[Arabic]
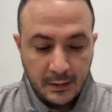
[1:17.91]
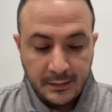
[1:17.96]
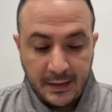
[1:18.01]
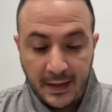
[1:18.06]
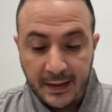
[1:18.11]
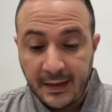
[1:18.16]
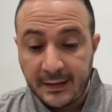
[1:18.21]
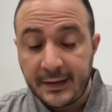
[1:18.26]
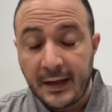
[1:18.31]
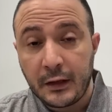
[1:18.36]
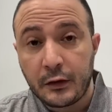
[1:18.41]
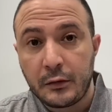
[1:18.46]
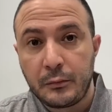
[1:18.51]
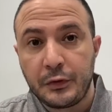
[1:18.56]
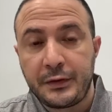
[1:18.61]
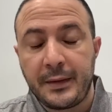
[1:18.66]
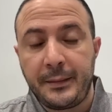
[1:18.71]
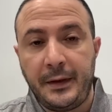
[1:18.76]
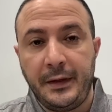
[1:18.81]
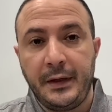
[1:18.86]
تحياتنا لكم
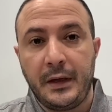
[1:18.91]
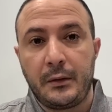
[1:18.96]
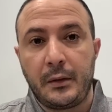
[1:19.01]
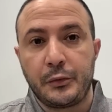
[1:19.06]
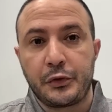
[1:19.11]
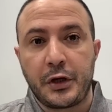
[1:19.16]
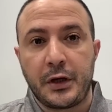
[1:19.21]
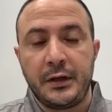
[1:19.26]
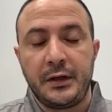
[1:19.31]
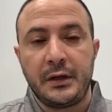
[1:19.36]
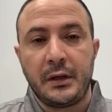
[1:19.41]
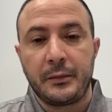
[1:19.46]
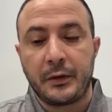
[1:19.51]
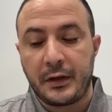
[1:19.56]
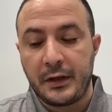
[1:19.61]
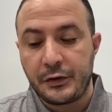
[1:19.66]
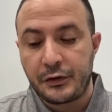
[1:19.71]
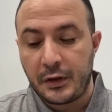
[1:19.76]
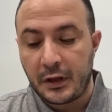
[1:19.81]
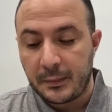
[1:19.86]
متابعينا ومشاهدينا من
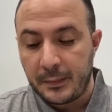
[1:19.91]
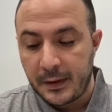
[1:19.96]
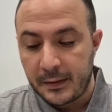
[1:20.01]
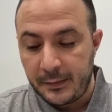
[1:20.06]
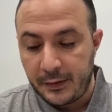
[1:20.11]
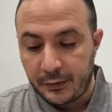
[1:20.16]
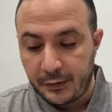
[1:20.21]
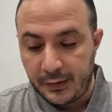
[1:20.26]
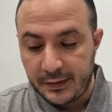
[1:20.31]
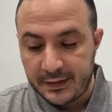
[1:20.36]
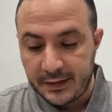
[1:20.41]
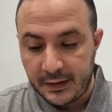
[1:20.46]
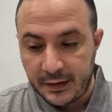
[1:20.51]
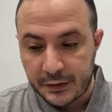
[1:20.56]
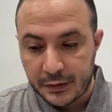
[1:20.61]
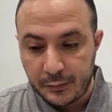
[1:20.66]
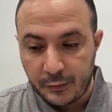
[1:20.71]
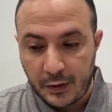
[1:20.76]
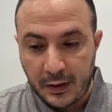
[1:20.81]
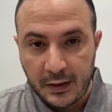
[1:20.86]
قناه الاخبار معكم حسين
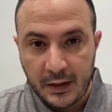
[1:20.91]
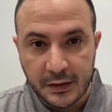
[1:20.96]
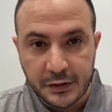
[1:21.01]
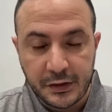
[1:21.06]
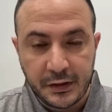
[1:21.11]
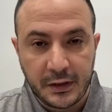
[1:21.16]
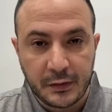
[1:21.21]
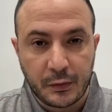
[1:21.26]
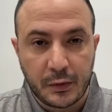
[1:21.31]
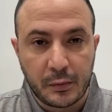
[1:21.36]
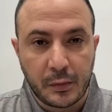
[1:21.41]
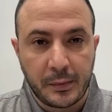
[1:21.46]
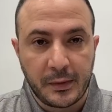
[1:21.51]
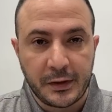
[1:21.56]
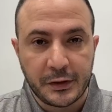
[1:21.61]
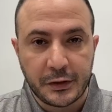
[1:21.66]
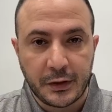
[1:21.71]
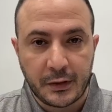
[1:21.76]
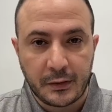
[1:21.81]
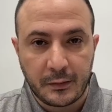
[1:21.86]
هشام وحلقه جديده
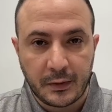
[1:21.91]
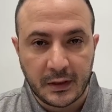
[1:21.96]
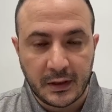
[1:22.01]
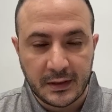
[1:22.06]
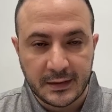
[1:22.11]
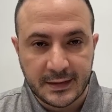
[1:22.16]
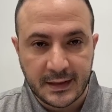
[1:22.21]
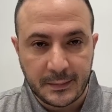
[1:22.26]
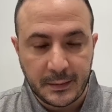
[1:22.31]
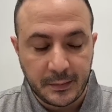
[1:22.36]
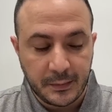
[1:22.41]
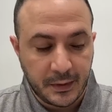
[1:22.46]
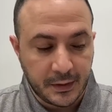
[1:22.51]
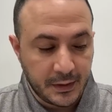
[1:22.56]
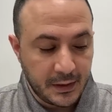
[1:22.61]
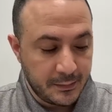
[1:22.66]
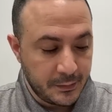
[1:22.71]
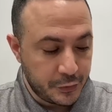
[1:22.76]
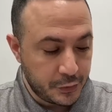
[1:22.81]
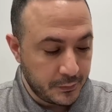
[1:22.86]
ومباشره وخاصه من
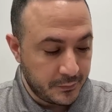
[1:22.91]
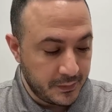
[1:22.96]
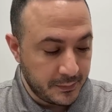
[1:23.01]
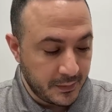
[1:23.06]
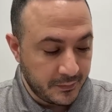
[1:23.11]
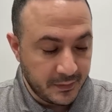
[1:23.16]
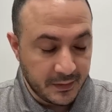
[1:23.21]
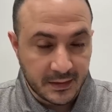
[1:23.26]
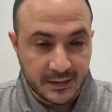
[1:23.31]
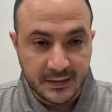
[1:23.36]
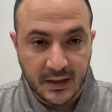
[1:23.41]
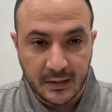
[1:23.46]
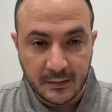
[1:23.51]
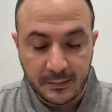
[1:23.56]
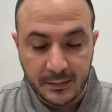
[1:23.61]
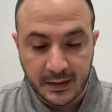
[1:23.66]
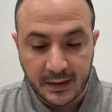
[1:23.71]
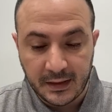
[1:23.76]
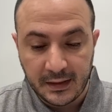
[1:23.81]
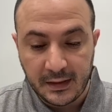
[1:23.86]
برنامج شو فيما فينا
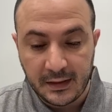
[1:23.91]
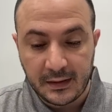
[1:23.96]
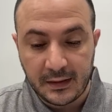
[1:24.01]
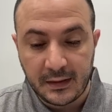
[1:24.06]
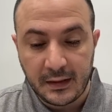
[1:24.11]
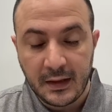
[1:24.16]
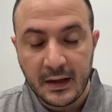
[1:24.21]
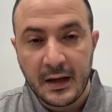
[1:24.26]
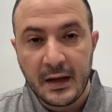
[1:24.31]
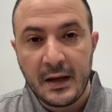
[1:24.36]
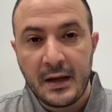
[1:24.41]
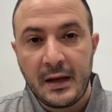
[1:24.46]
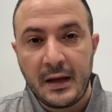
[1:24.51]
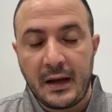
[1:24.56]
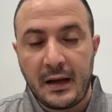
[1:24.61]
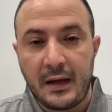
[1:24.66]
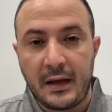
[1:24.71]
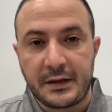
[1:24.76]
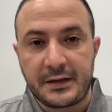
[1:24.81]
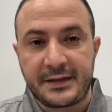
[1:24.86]
نستعلب من خلالها
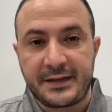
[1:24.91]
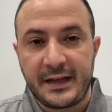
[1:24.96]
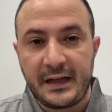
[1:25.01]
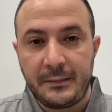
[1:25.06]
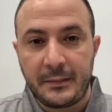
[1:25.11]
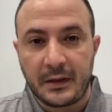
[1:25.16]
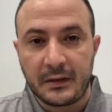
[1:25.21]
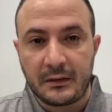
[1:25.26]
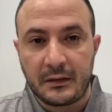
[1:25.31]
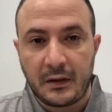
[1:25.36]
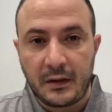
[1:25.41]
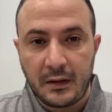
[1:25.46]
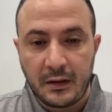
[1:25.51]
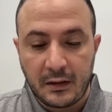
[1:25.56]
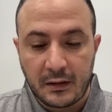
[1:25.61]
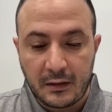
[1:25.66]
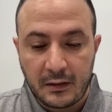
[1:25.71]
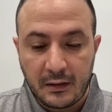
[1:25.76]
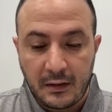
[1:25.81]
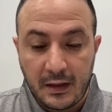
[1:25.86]
الاجسام
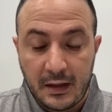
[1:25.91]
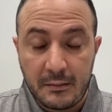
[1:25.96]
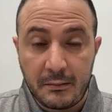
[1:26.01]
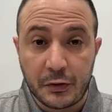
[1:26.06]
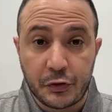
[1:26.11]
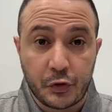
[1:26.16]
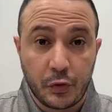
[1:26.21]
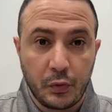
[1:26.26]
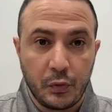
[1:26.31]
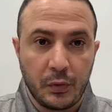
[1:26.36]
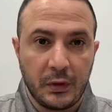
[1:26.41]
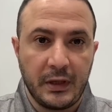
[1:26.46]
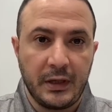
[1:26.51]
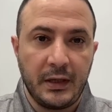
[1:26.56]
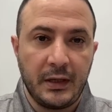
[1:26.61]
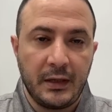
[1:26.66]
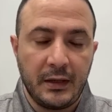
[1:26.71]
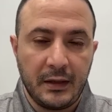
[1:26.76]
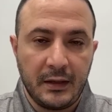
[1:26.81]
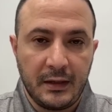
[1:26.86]
الطائره
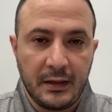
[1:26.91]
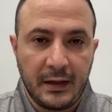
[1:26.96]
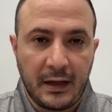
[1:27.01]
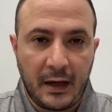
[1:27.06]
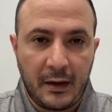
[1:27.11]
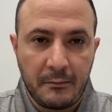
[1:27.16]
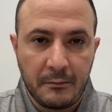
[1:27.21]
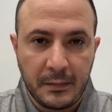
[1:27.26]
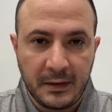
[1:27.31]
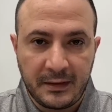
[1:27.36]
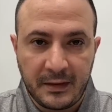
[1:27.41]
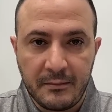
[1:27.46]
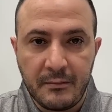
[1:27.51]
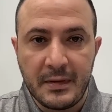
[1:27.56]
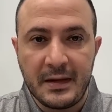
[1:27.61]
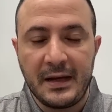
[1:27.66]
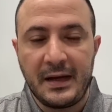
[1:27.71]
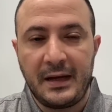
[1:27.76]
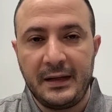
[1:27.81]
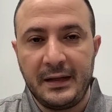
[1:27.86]
المجهوله اللي عم
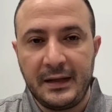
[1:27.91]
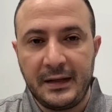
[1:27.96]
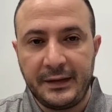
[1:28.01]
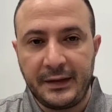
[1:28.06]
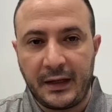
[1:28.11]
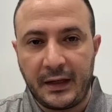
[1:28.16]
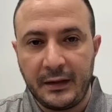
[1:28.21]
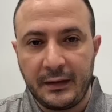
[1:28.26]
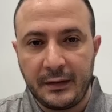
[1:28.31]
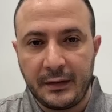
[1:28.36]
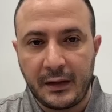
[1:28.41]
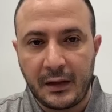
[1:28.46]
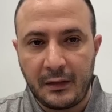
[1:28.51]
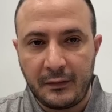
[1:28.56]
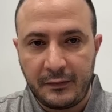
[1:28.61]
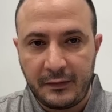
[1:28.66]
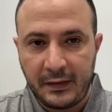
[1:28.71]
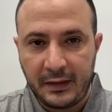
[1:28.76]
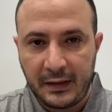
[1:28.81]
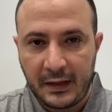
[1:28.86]
بيتم الاعلان عنها
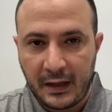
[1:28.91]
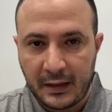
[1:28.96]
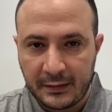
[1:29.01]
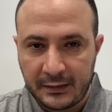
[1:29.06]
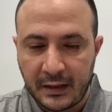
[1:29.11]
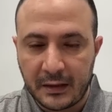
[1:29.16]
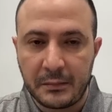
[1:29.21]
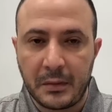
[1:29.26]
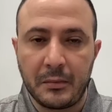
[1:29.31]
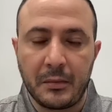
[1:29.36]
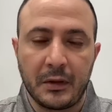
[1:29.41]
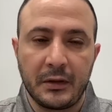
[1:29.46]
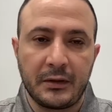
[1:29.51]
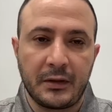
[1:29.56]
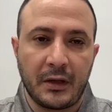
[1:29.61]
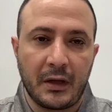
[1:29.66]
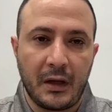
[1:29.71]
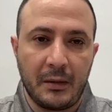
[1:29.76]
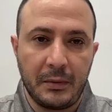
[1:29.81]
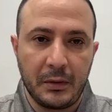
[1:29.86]
في اكثر من
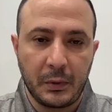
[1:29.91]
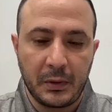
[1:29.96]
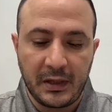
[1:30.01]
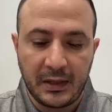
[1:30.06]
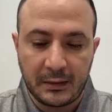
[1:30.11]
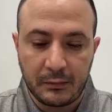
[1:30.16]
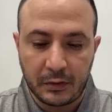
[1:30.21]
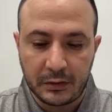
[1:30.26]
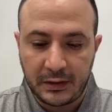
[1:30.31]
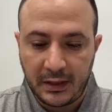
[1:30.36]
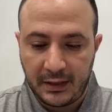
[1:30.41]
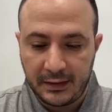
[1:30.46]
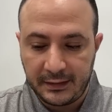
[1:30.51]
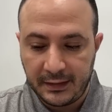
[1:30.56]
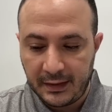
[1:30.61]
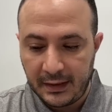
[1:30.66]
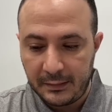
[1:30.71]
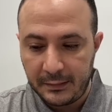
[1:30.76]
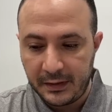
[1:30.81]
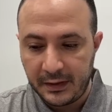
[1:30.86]
منطقه بالولايات
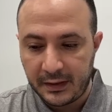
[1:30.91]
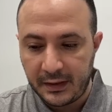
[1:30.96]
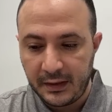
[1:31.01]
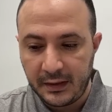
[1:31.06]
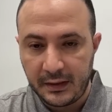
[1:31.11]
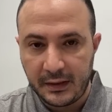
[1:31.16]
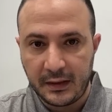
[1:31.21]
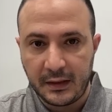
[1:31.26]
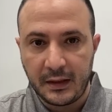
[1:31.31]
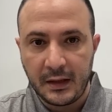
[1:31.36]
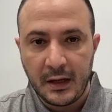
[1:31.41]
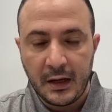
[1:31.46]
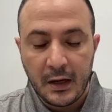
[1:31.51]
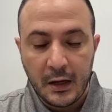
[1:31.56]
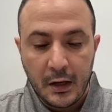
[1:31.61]
المتحده الامريكيه